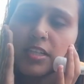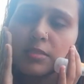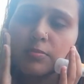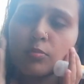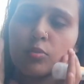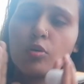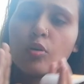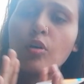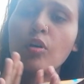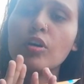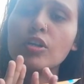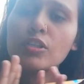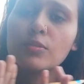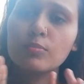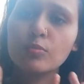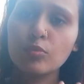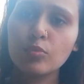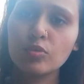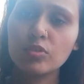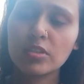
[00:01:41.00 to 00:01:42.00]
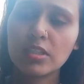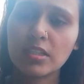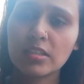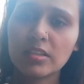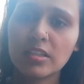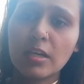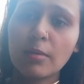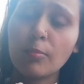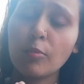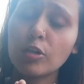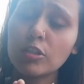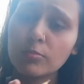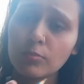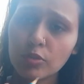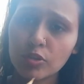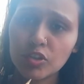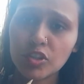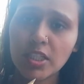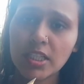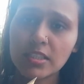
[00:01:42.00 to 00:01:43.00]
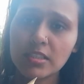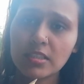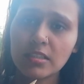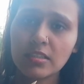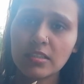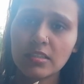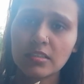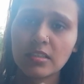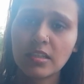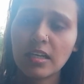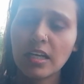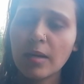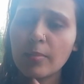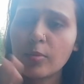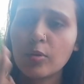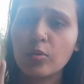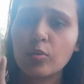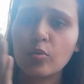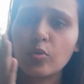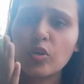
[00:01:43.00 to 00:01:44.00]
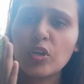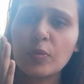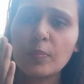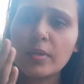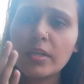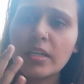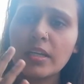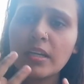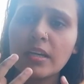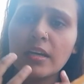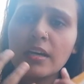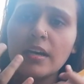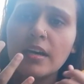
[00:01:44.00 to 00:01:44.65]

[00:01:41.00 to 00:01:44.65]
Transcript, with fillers: फेस बहुत स्मूथ रखता है बहुत मॉइस्चराइजिंग रखता है आपको कोई भी